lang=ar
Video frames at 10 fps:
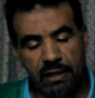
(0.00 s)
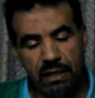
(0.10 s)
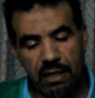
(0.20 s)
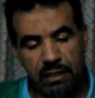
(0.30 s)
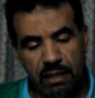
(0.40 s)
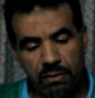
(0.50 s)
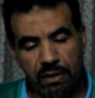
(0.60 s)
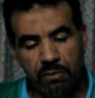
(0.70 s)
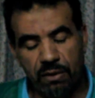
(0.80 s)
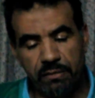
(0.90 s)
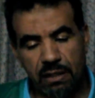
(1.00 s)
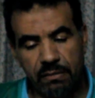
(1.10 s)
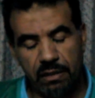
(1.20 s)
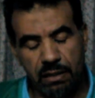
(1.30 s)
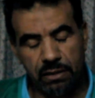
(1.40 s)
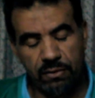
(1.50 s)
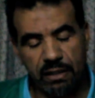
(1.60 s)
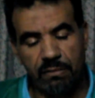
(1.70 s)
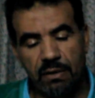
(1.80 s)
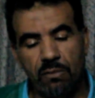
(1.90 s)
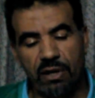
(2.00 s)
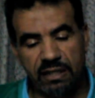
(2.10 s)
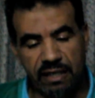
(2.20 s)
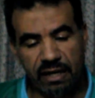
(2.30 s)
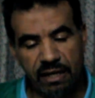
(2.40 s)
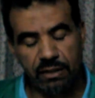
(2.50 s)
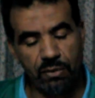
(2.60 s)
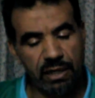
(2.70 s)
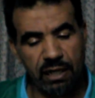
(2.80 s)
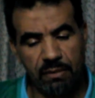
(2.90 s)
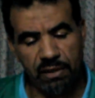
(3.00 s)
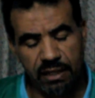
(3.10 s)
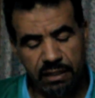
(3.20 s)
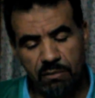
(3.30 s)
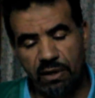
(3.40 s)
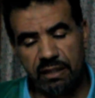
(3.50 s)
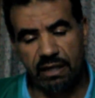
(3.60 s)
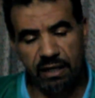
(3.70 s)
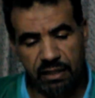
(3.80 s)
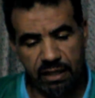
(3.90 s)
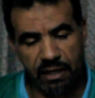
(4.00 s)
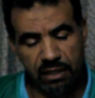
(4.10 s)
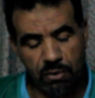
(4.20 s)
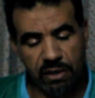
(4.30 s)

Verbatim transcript: بعض دي طاكس اللي هما آه، يعني هكا خياليين 3000 درهم 2000 درهم